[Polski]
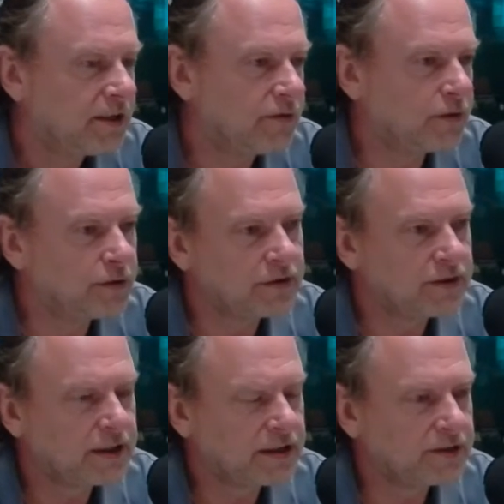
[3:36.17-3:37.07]
w
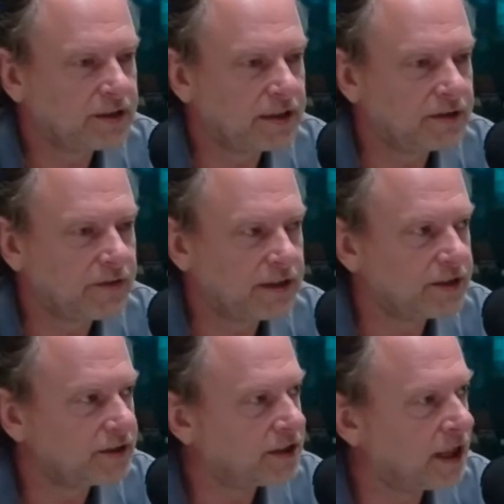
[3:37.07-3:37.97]
okolicach
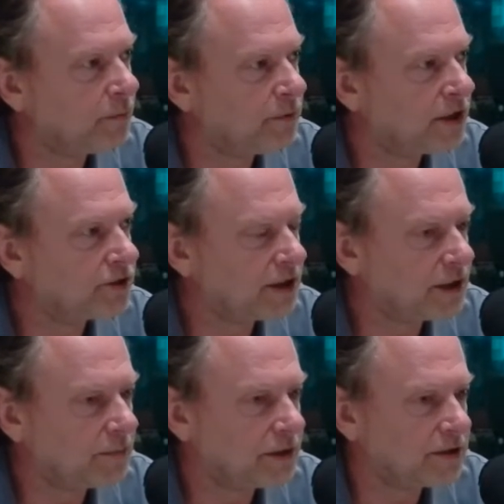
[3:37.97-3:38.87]
4,20, a mniej
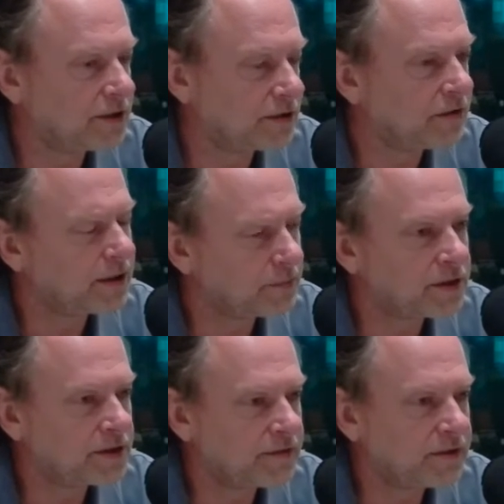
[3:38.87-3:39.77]
4,50, a
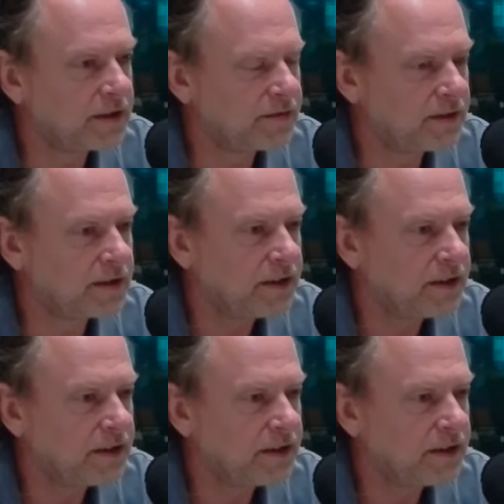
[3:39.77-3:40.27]
myślę, że w tej chwili